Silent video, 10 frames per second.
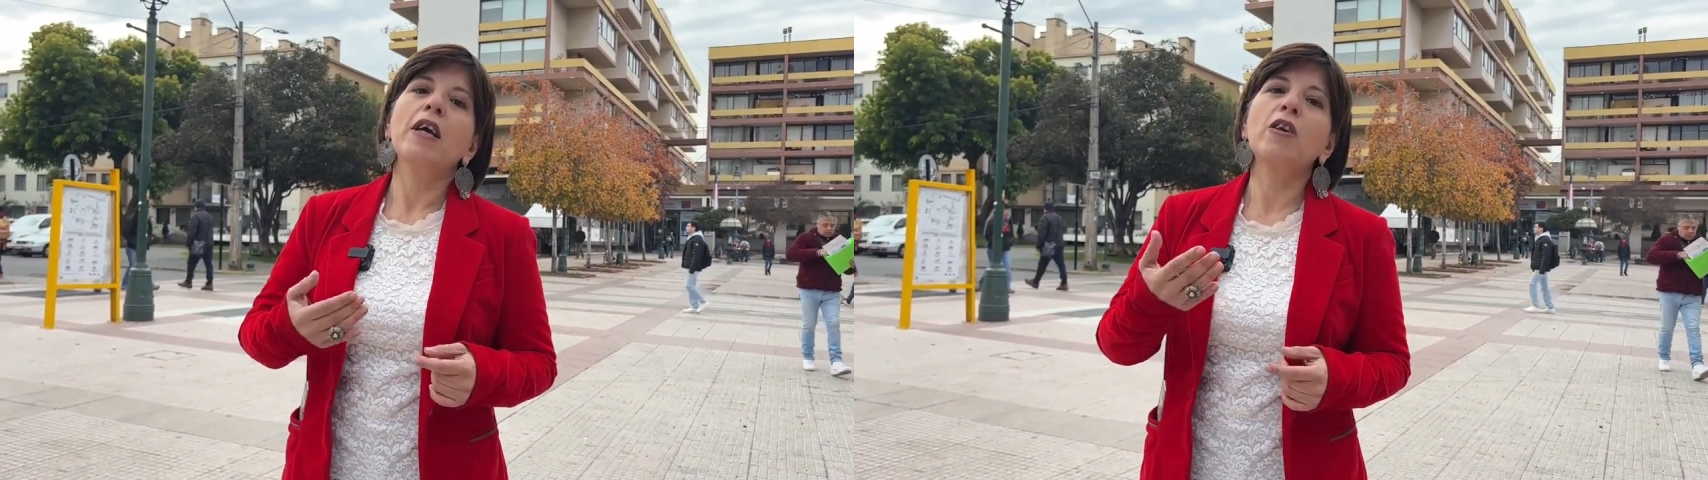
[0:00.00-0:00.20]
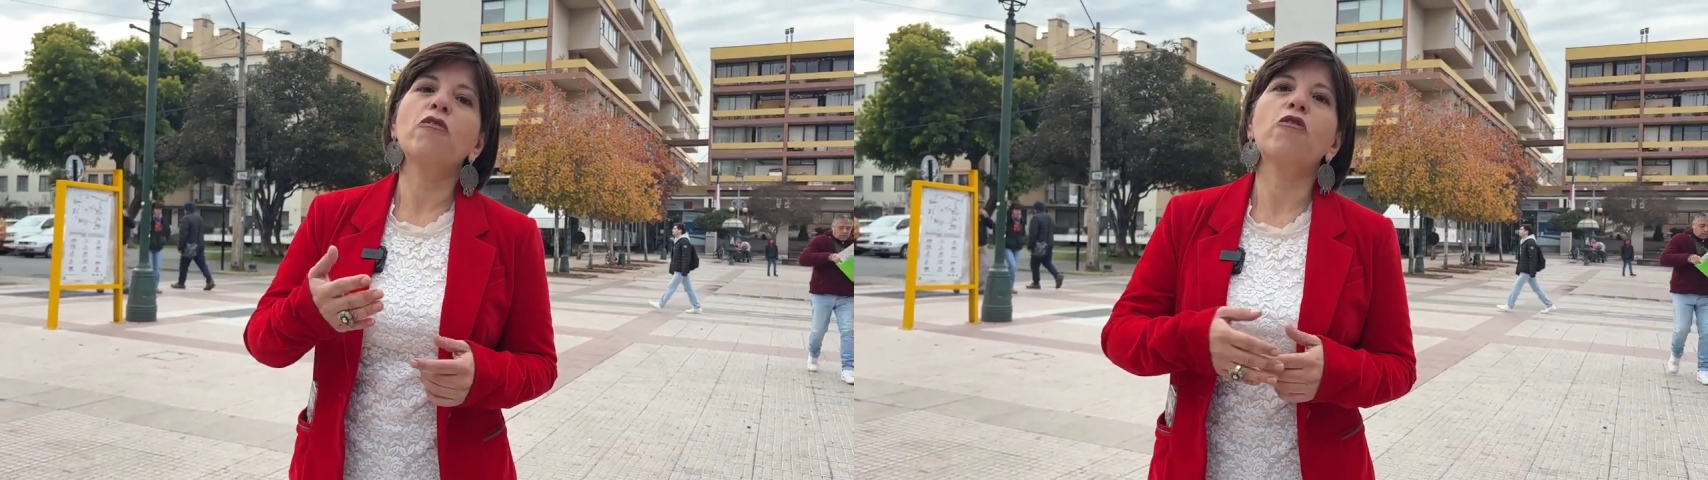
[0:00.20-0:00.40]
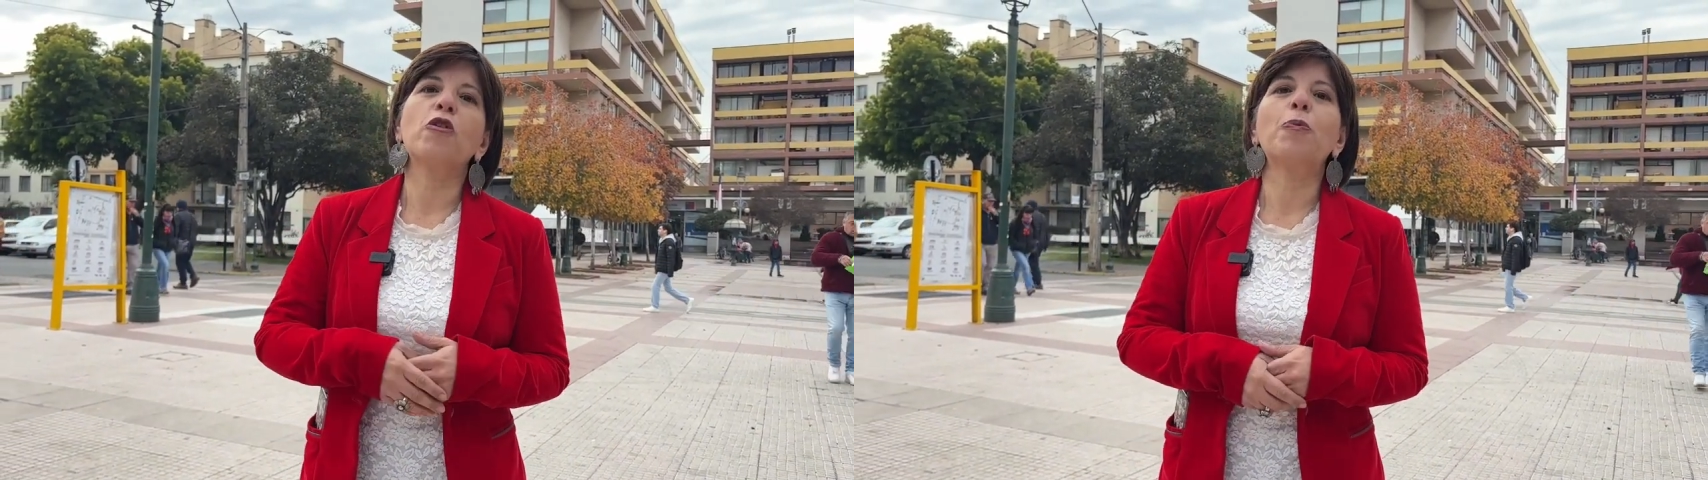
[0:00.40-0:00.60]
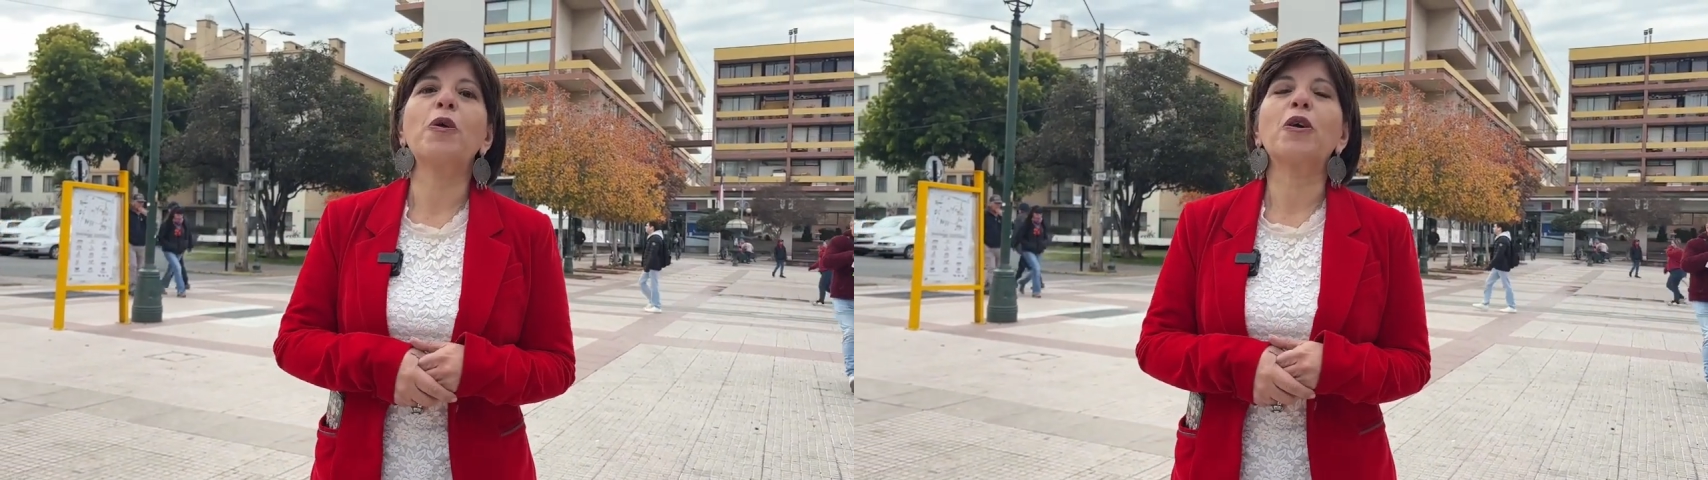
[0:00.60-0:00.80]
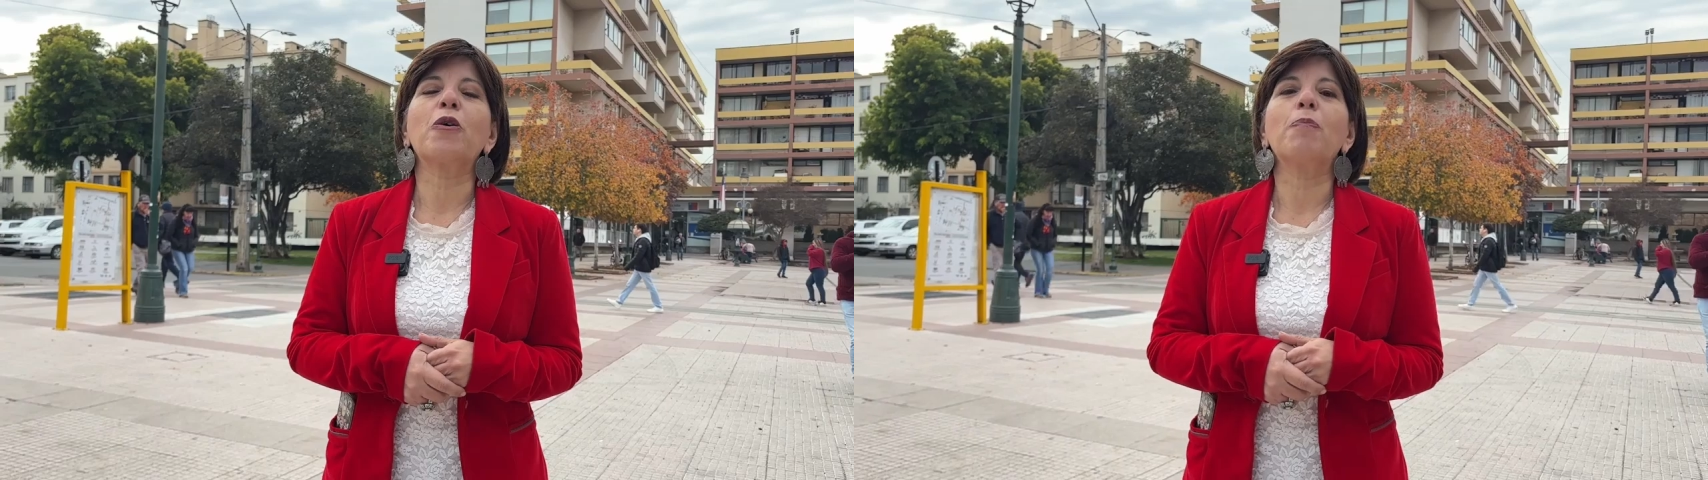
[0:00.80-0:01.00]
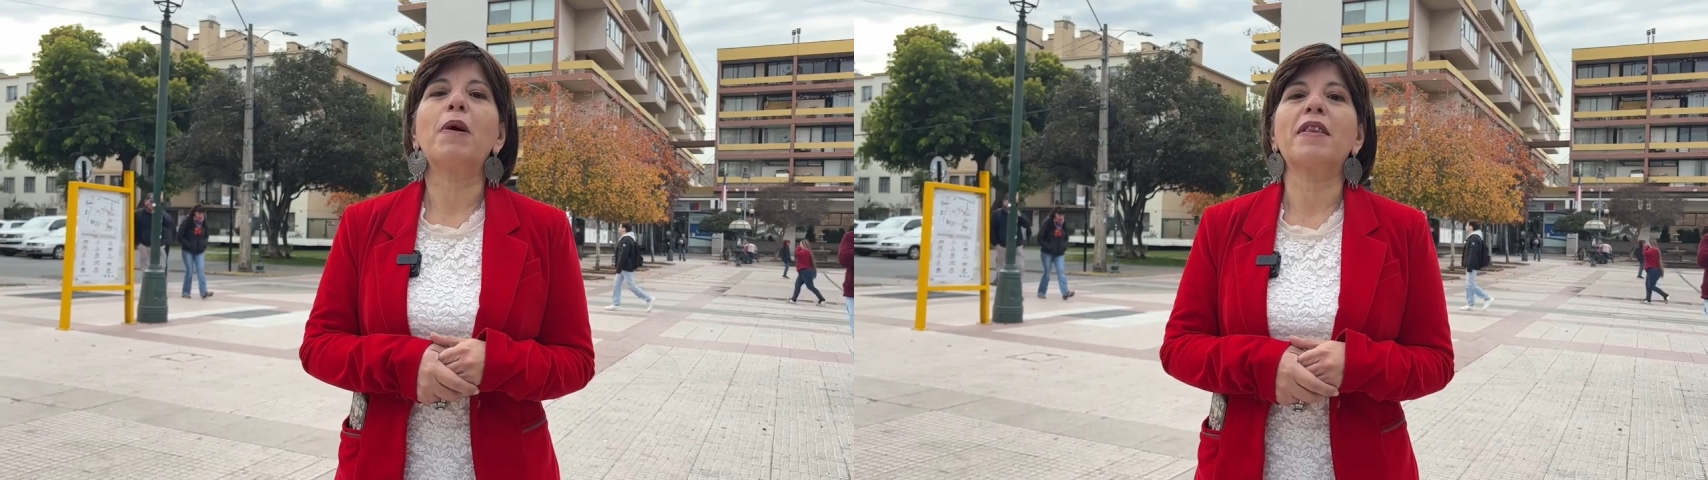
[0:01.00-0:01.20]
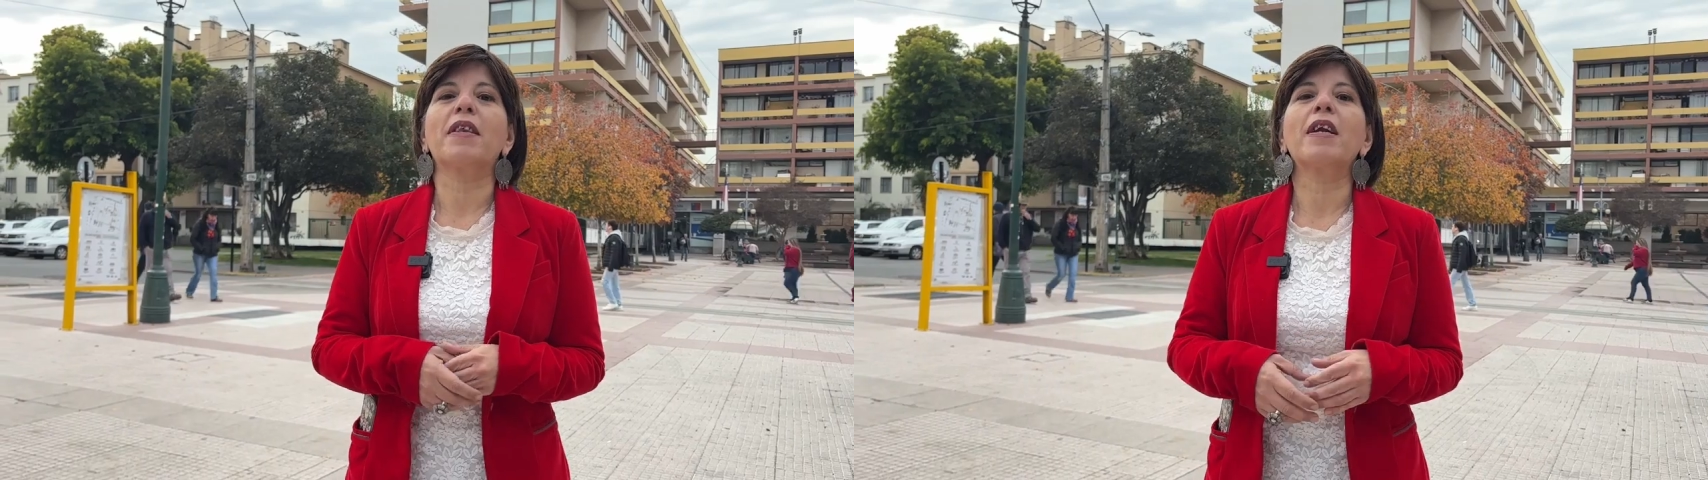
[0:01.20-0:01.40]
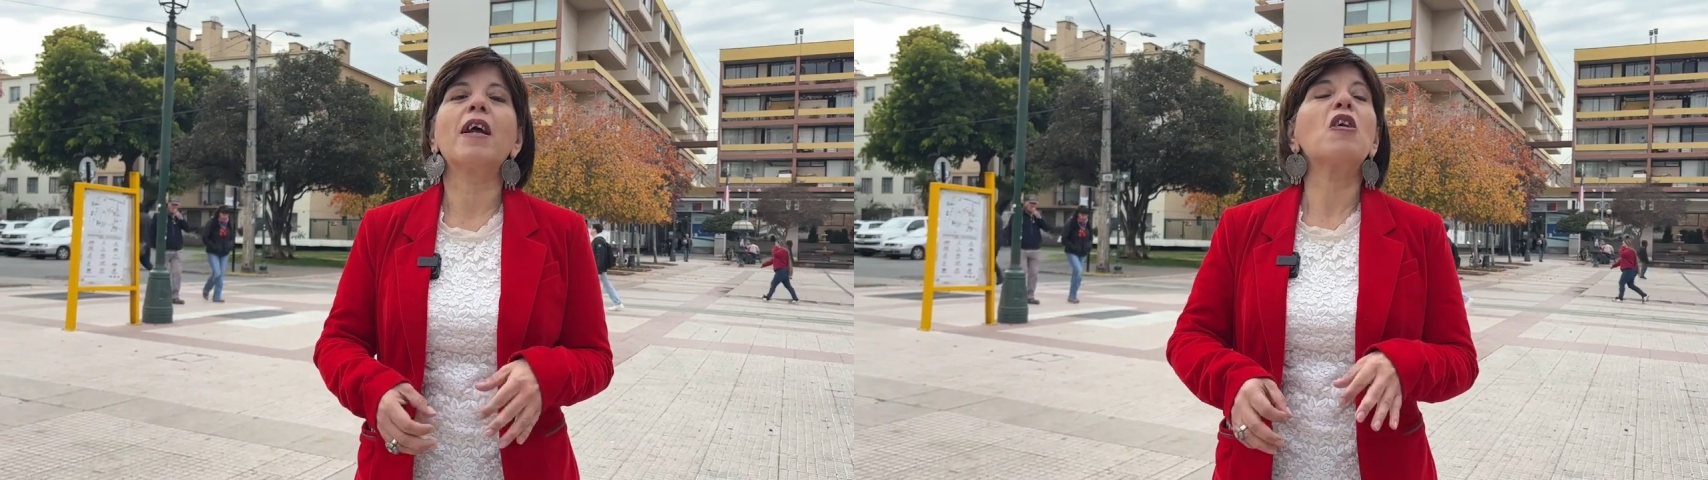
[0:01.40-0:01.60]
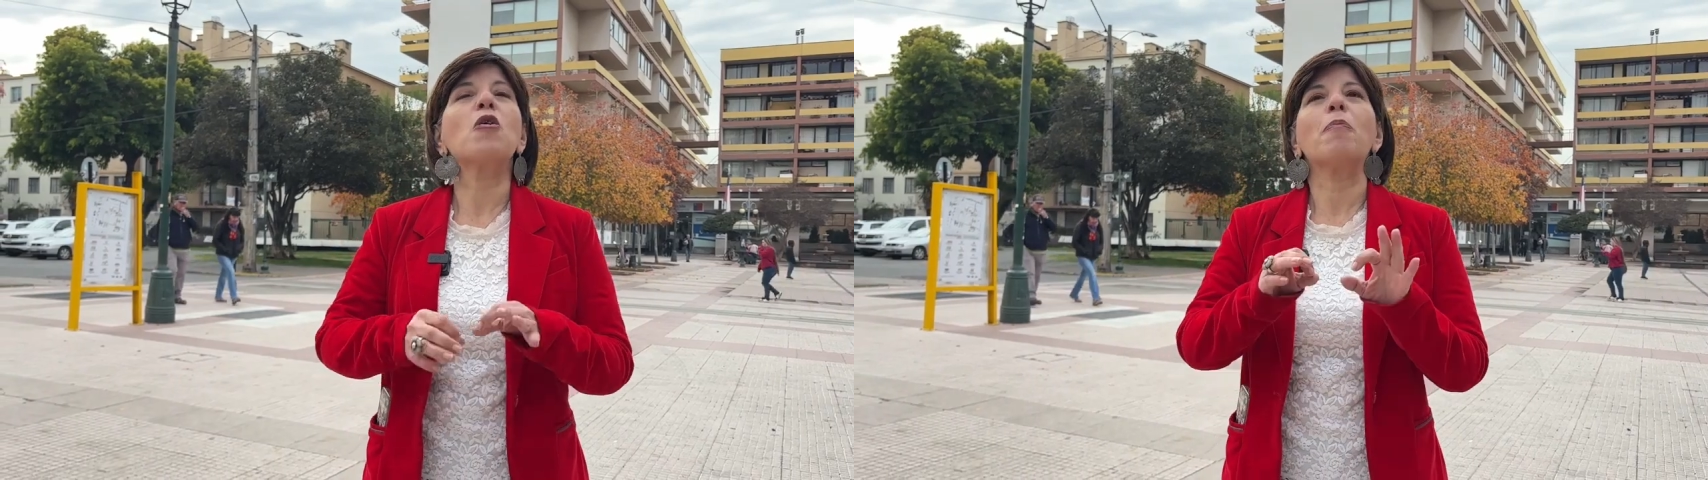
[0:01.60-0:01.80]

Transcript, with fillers: y nosotros poder compartirles lo